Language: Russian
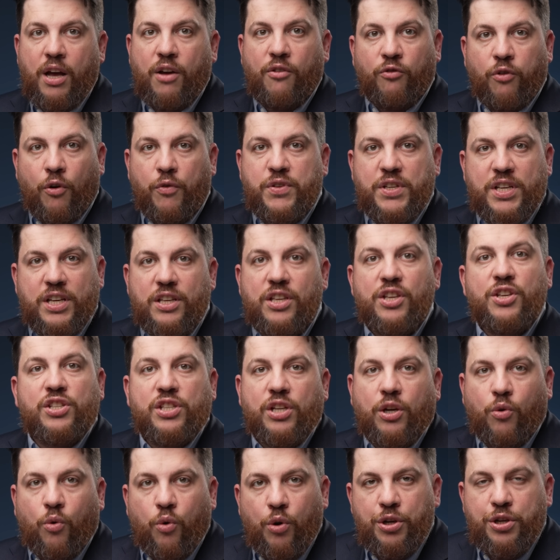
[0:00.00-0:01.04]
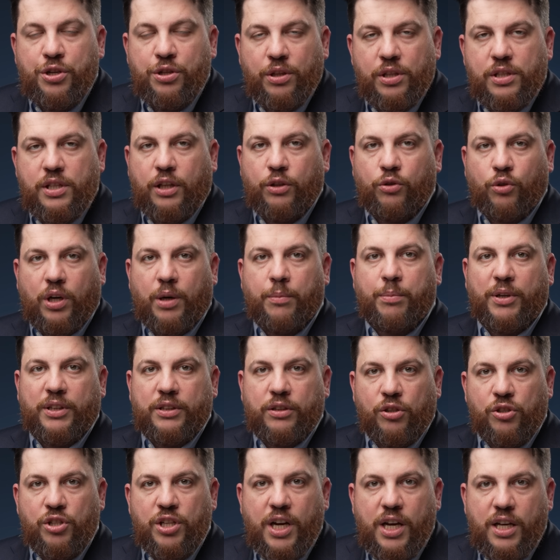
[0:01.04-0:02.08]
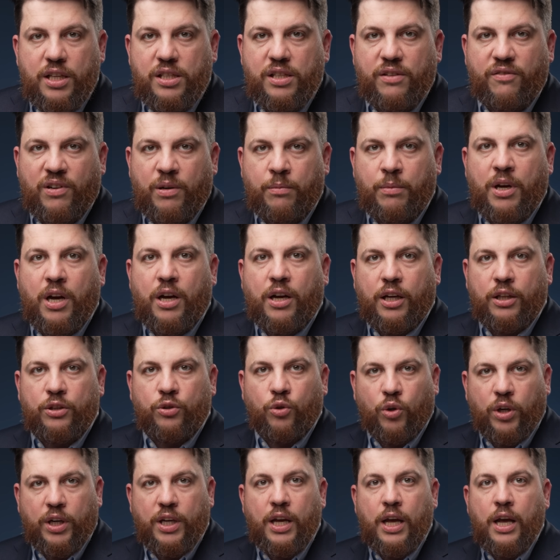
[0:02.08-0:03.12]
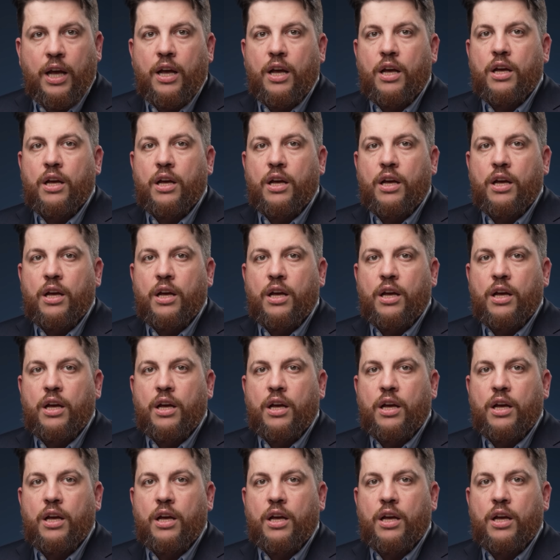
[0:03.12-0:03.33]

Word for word: вовсе не закончилась, которая продолжается и в рамках которой